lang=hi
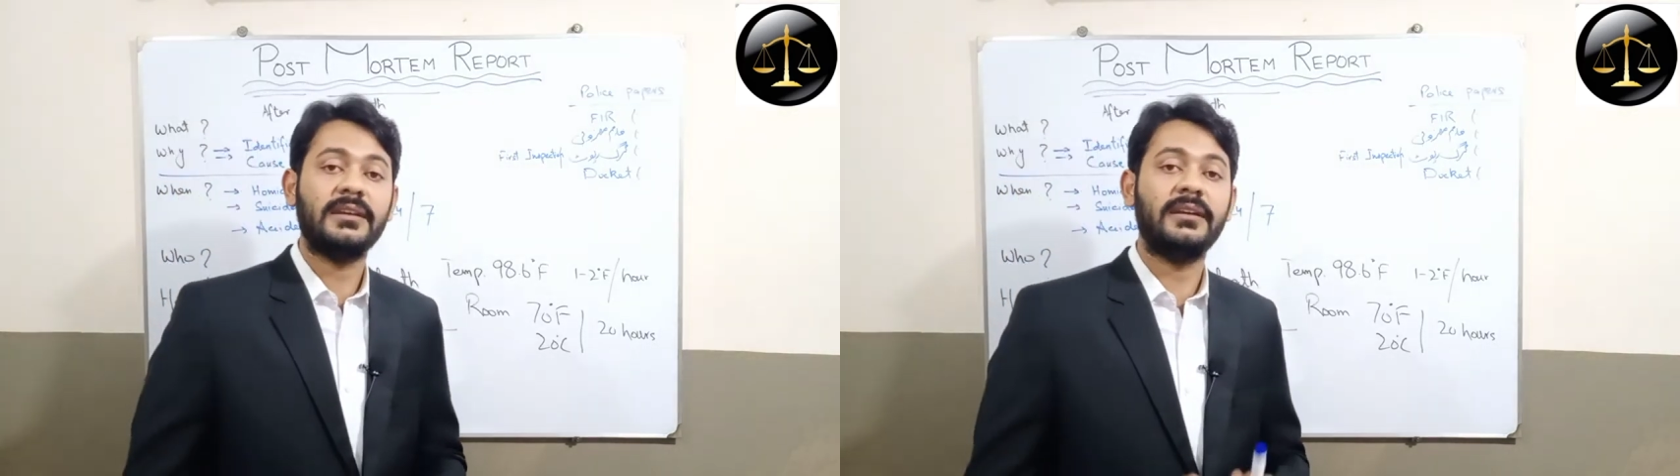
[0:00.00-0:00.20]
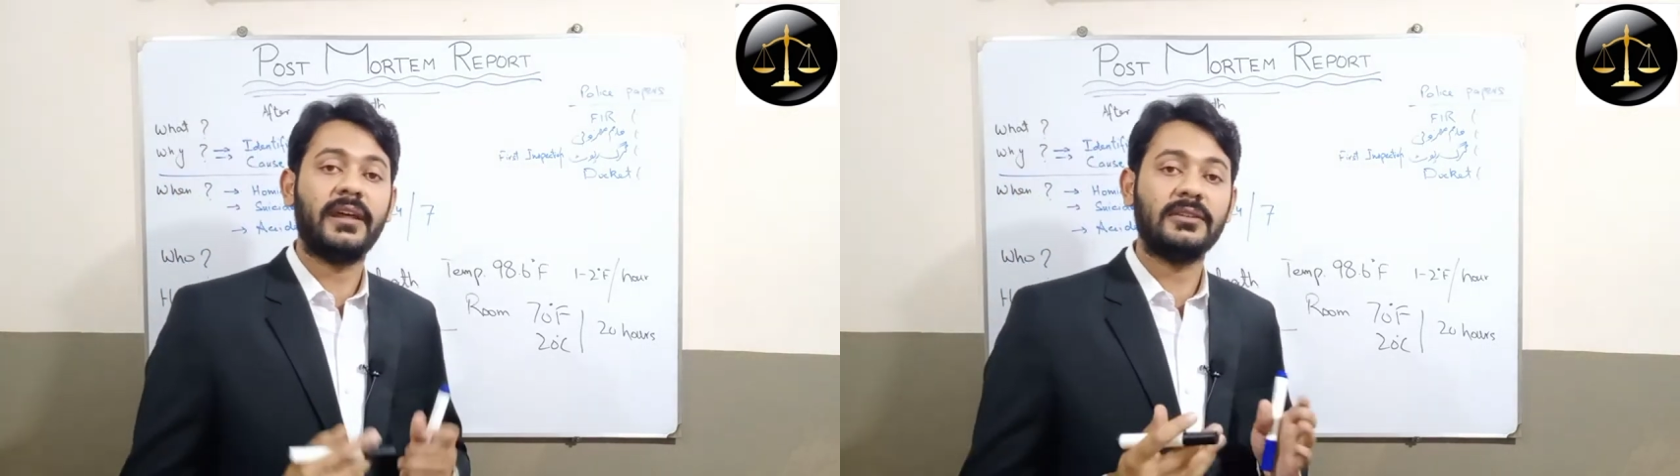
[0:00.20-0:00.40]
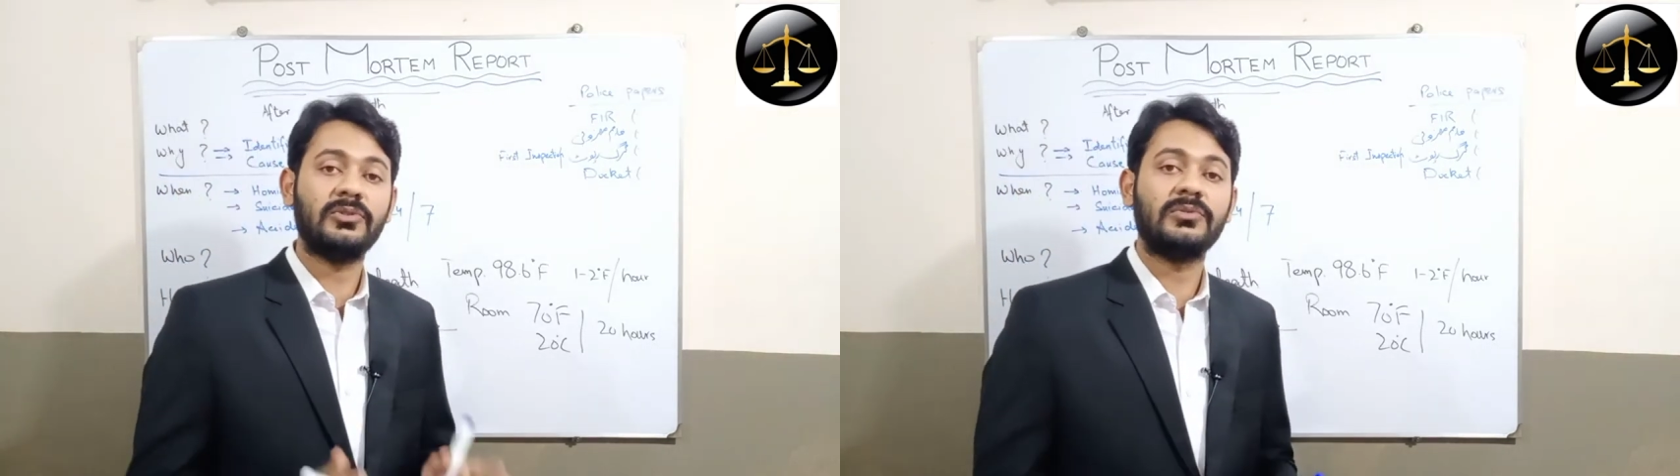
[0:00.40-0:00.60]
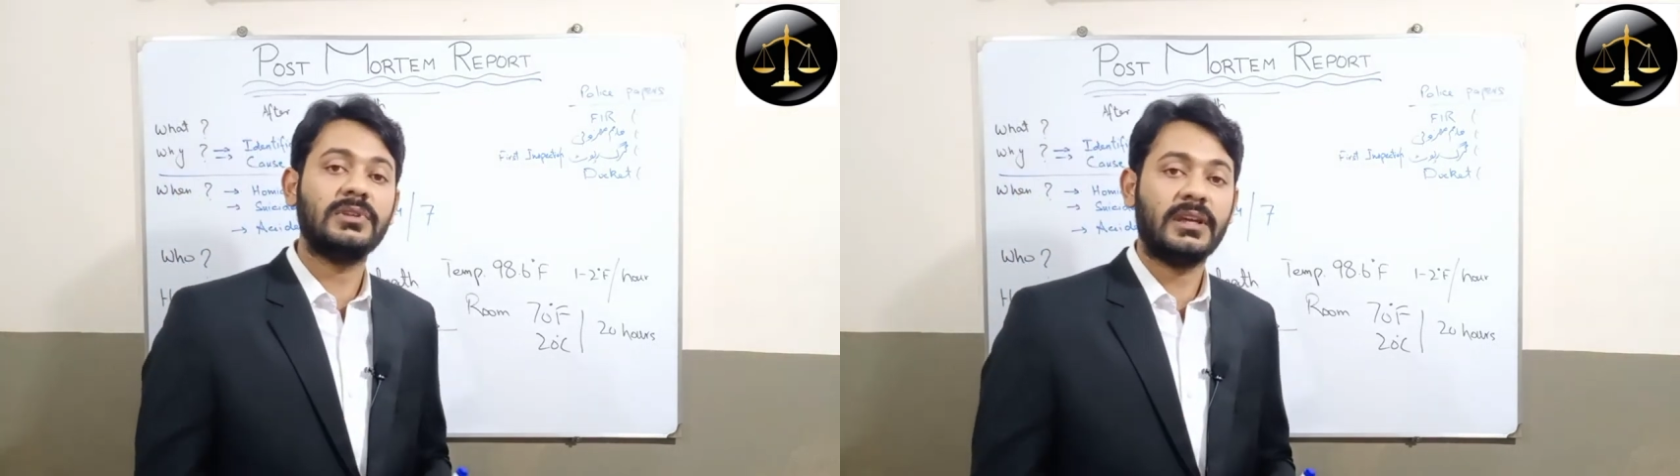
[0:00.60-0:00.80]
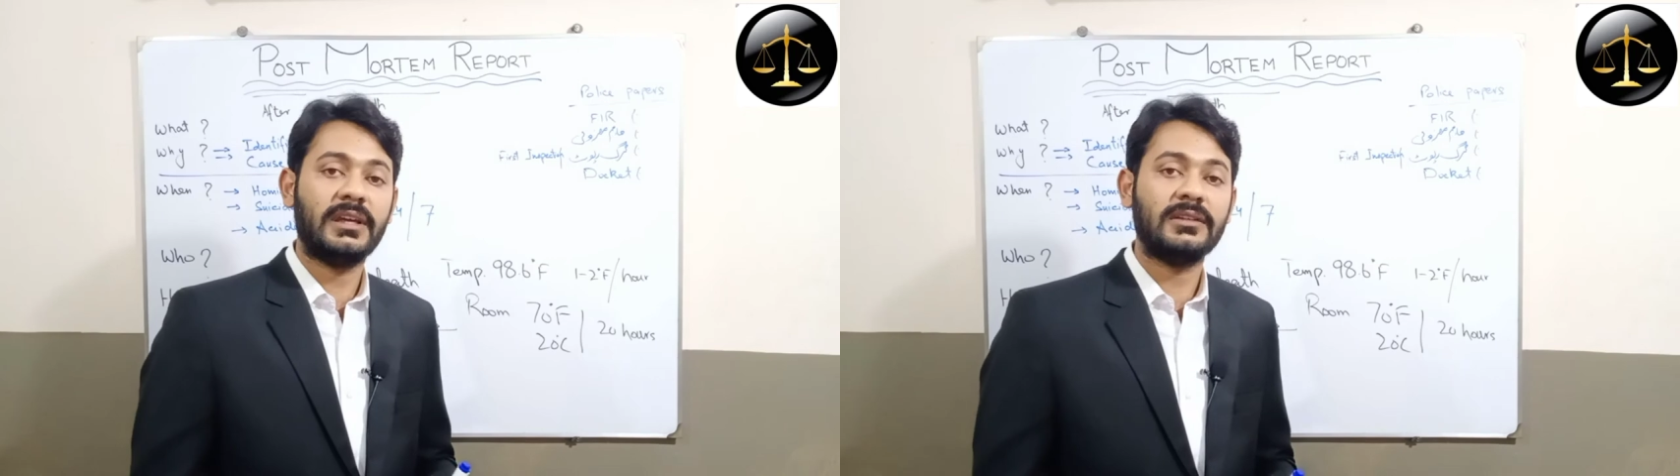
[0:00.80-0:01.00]
की डेथ
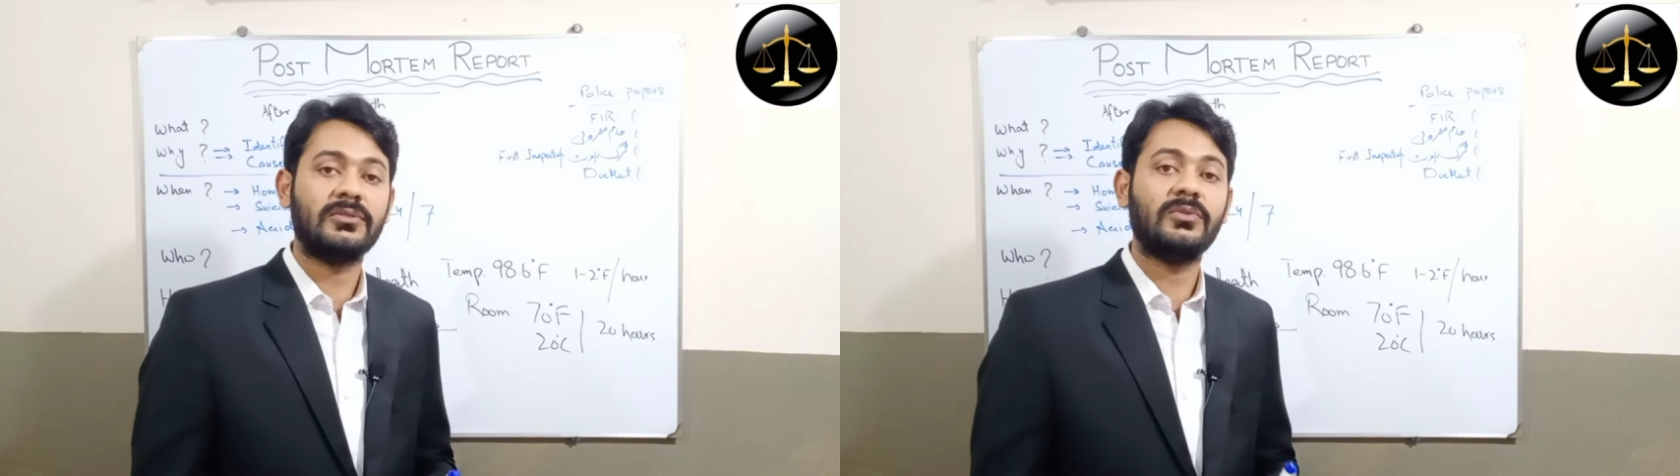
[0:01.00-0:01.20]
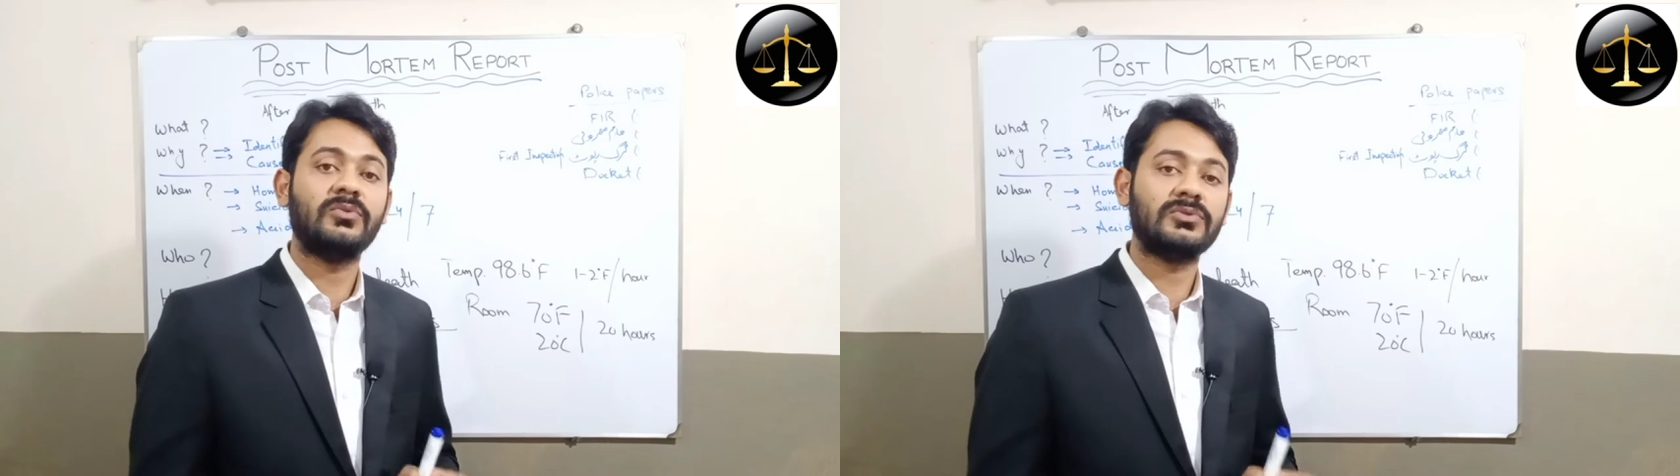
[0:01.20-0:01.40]
होती है तो